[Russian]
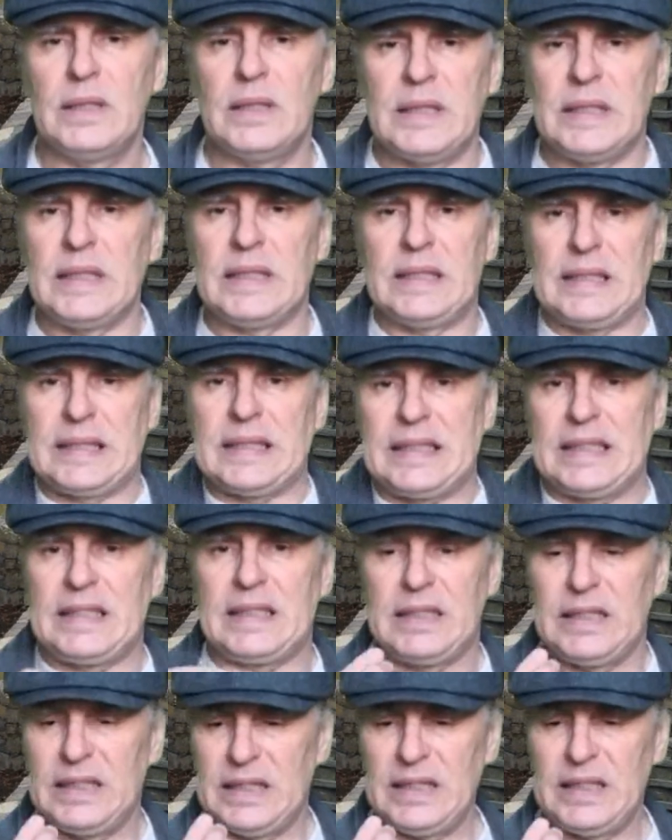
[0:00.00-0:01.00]
Ай,
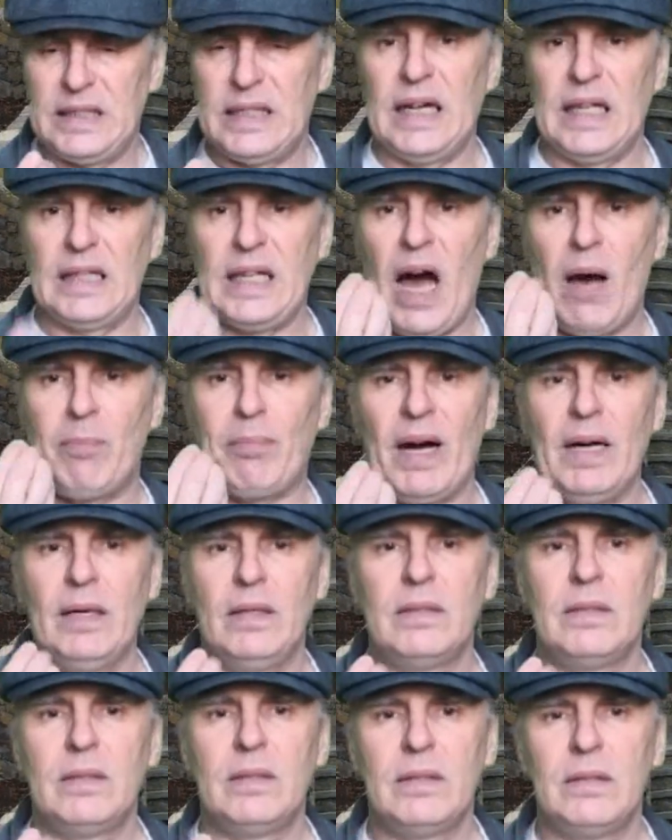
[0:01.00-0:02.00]
А лапа?
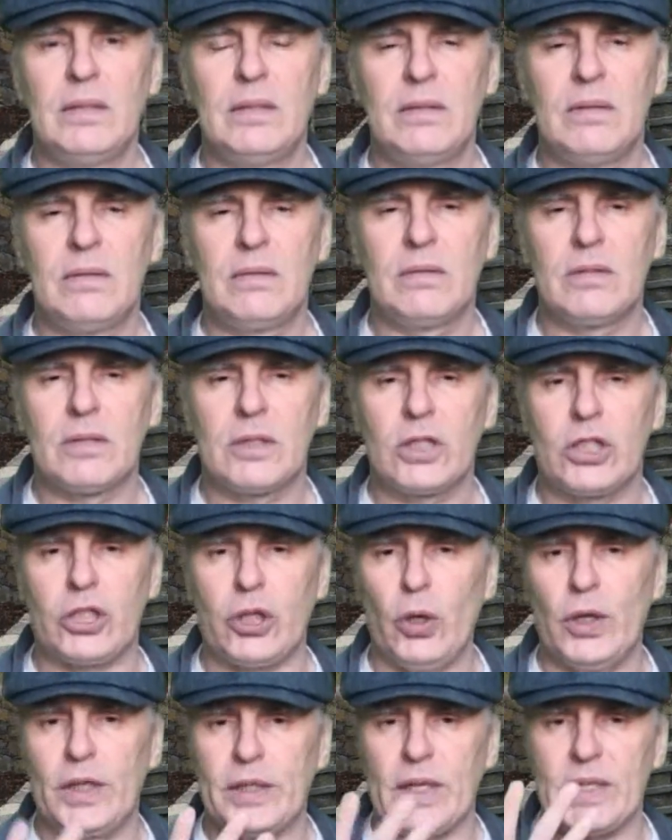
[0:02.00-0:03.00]

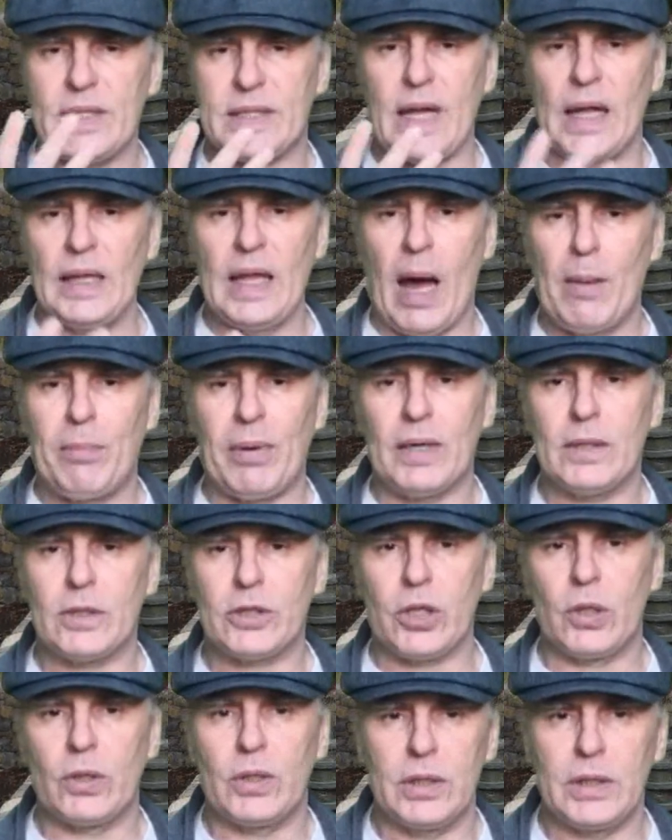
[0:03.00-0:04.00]
Что это за лапа?
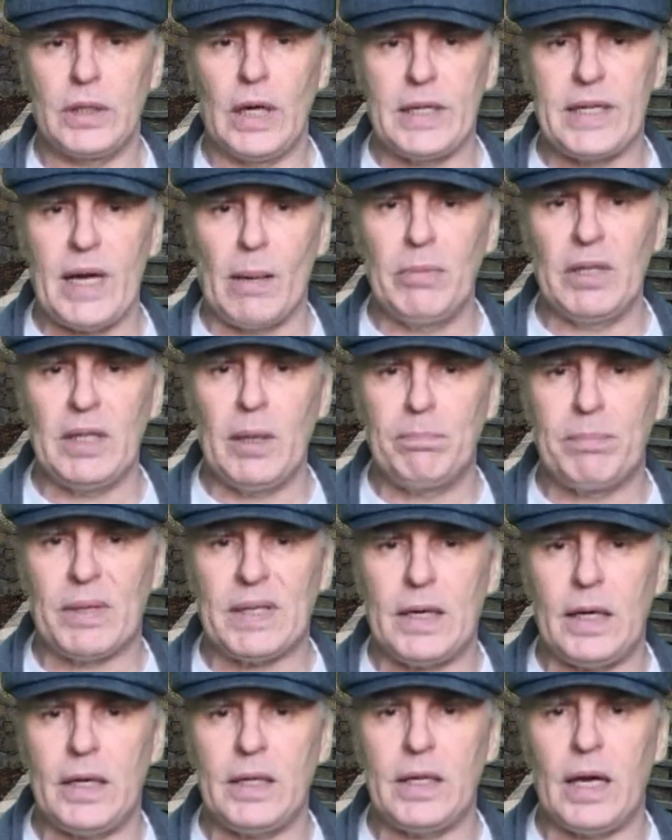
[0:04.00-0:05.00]
Что, нельзя было
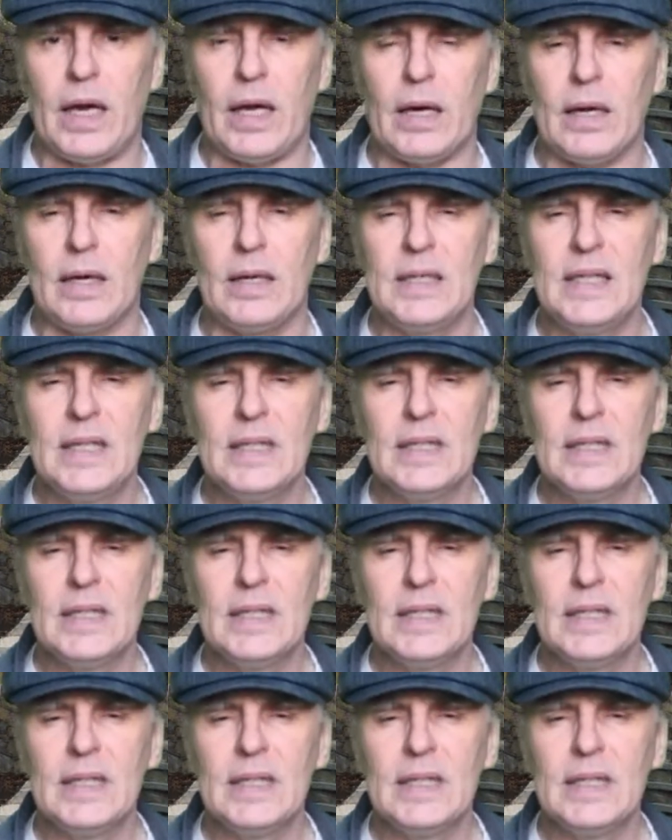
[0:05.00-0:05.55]
подлиннее?